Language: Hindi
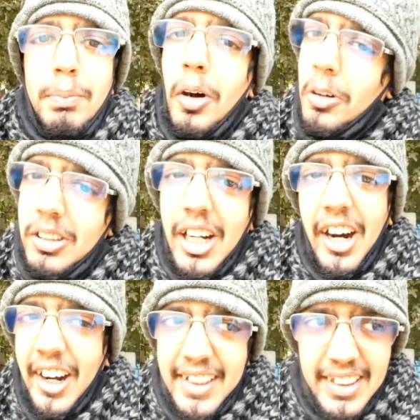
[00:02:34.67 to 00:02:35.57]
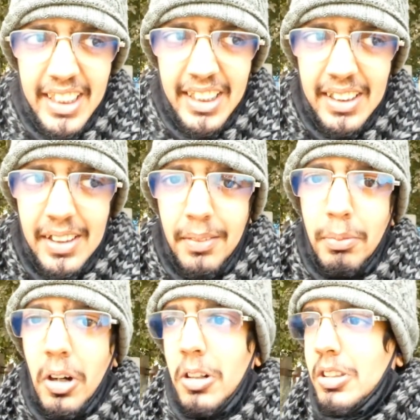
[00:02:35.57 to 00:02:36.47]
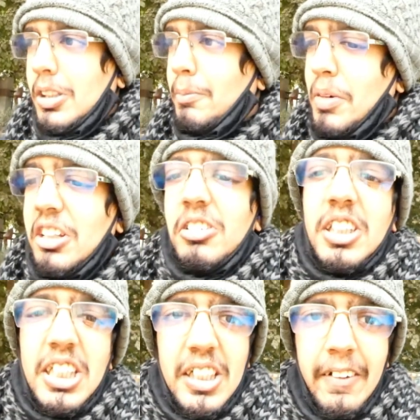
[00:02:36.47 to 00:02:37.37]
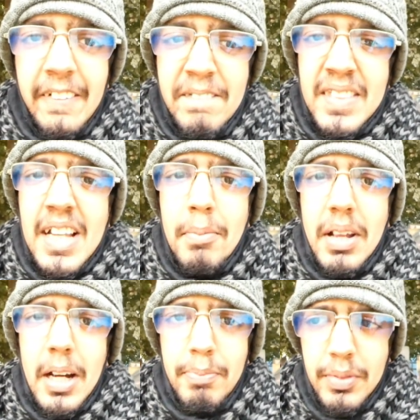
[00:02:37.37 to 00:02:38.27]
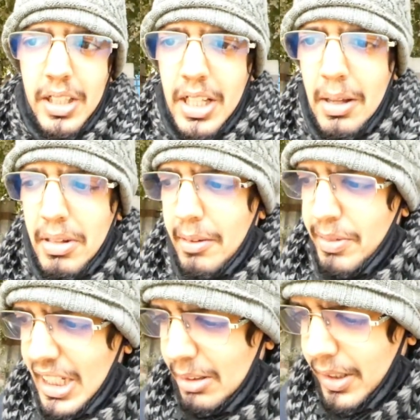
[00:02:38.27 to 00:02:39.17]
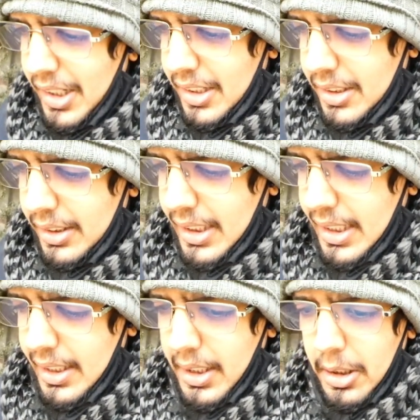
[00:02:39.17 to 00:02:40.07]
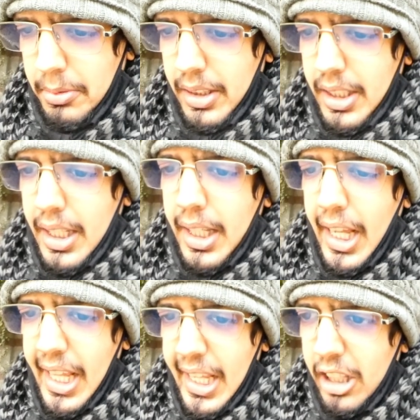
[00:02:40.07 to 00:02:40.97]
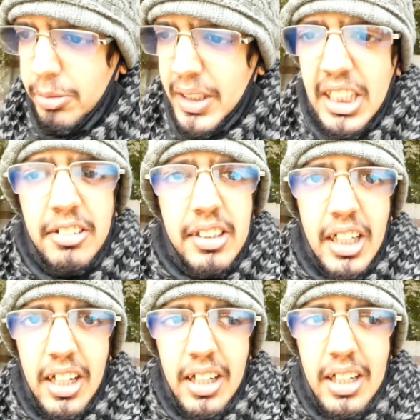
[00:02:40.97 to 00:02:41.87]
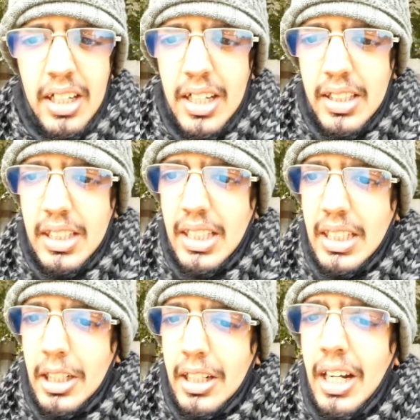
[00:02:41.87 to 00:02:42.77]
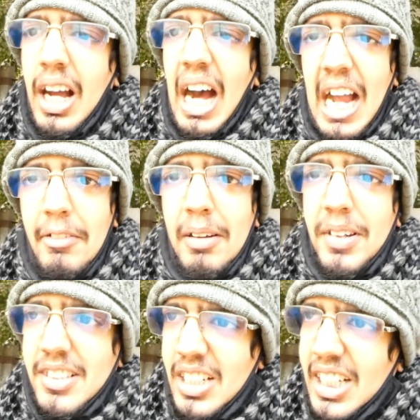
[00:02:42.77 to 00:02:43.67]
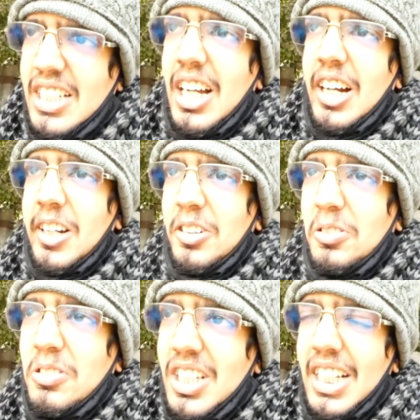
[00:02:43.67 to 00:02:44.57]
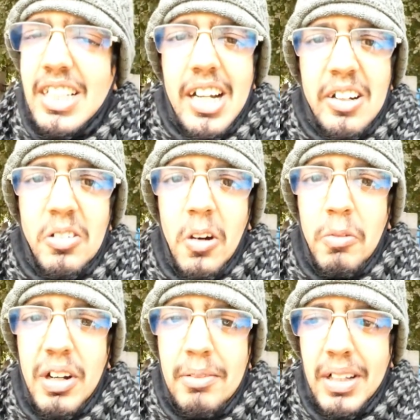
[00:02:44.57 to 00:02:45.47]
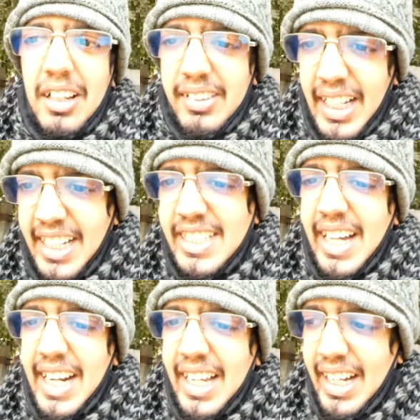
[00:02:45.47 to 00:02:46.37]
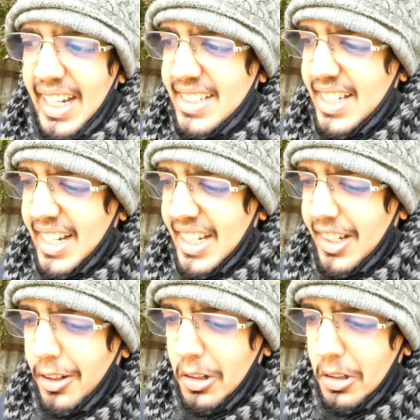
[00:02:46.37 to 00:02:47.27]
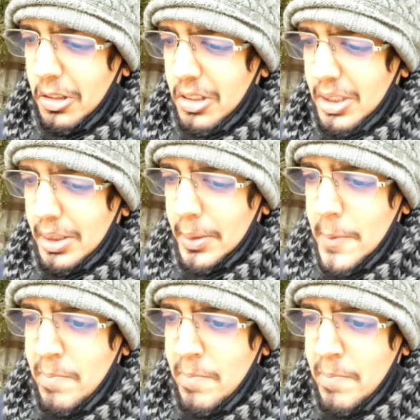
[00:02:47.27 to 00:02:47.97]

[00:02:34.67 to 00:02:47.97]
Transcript: बहुत हार्ड थी बहुत मस्त थी मेरा मेरा पहली बार ये एक्सपीरियंस था कि हाईवे पे चले जा रहा हूँ चले जा रहा हूँ और विंड ब्लास्ट आ ही जा रहा है आ ही जा रहा है और